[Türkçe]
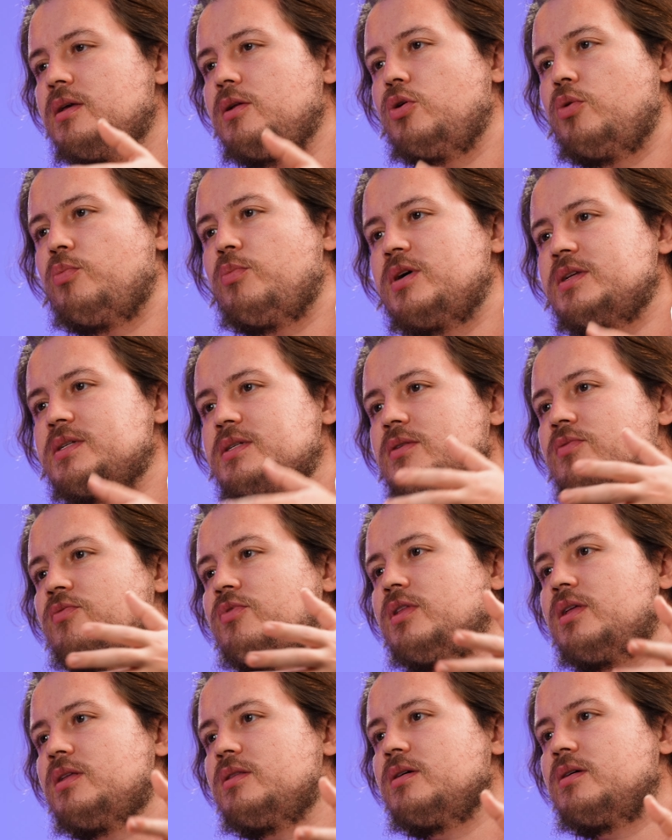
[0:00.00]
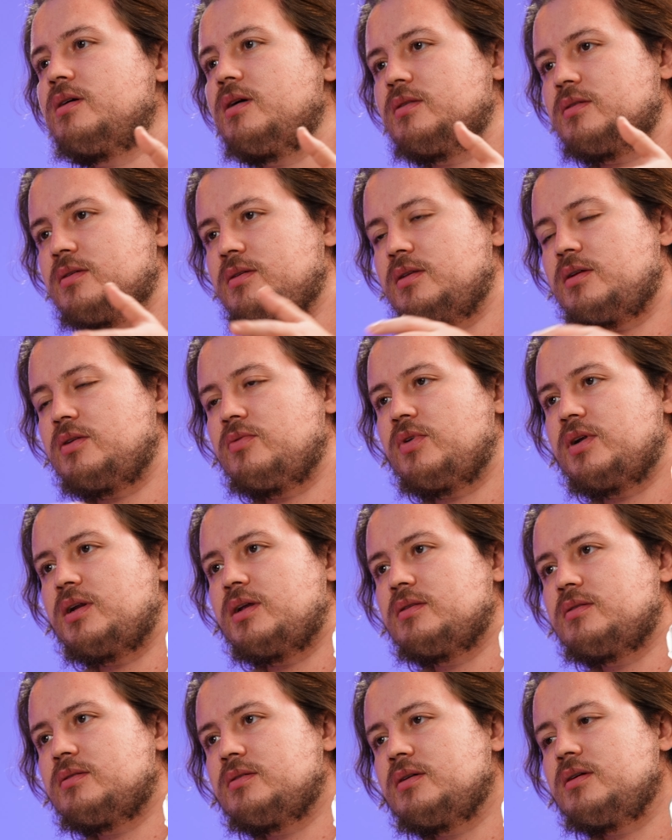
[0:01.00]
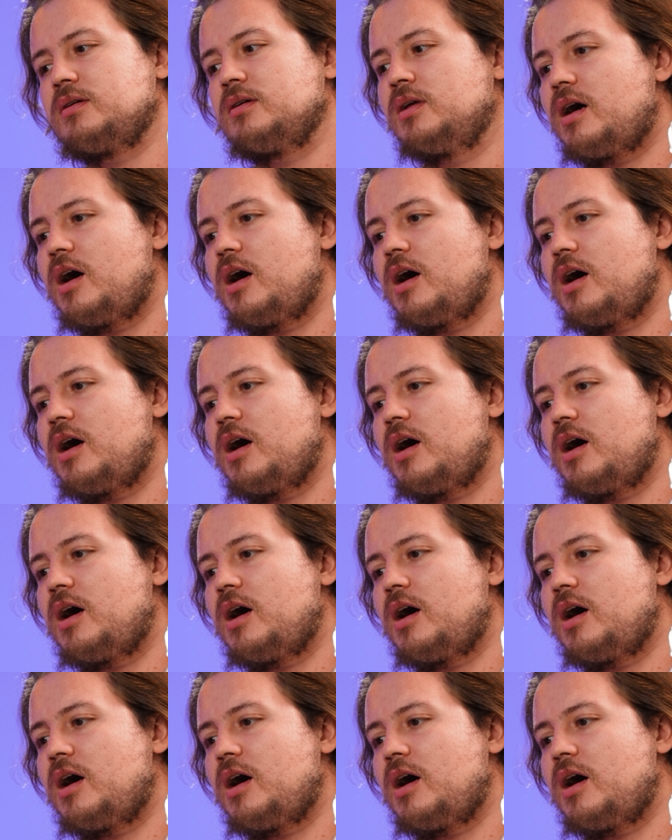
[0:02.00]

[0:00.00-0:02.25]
Elon Musk'ın falan da katkıları var hatta.